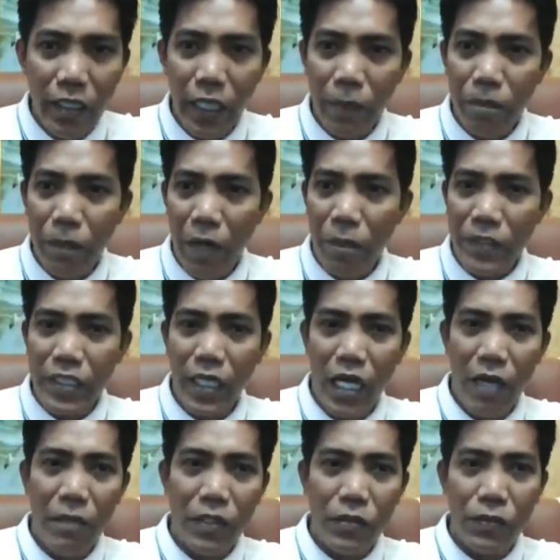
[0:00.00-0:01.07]

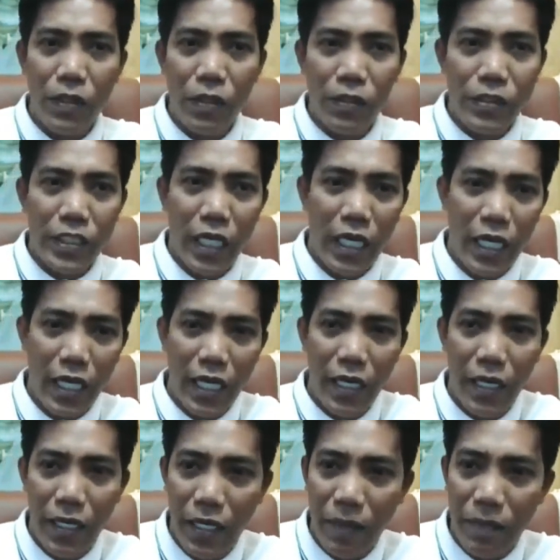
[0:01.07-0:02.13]
nagpapasalamat po ako sa
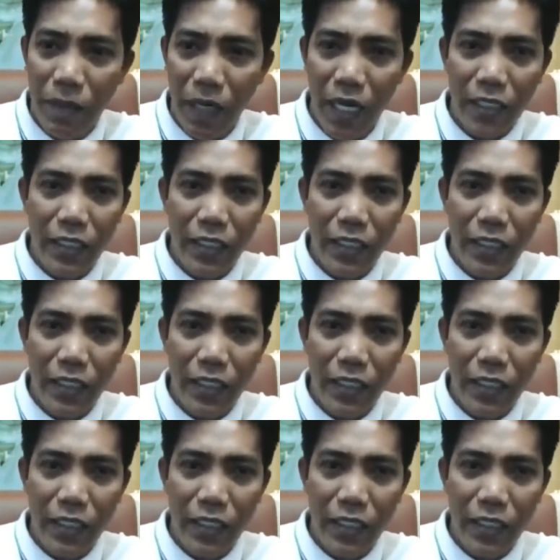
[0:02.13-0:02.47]
mga